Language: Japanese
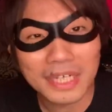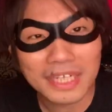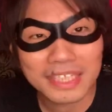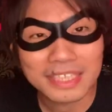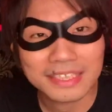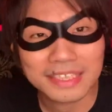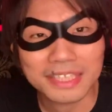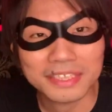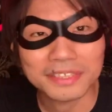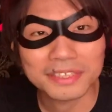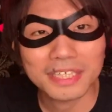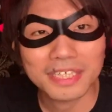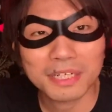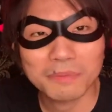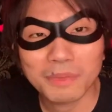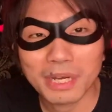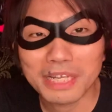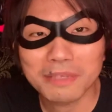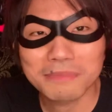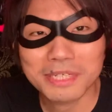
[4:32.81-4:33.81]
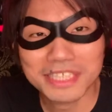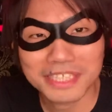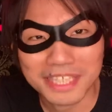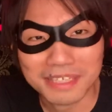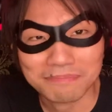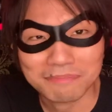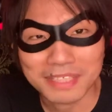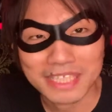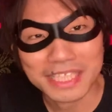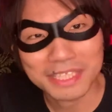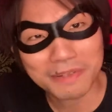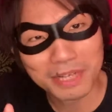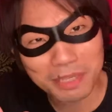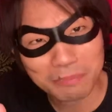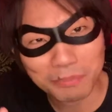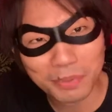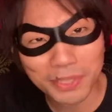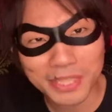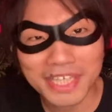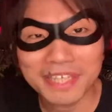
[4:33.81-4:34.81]
季節柄もありまして、言い訳っ
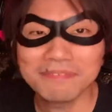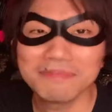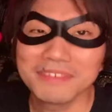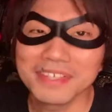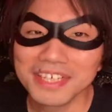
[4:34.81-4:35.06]
ぽいね。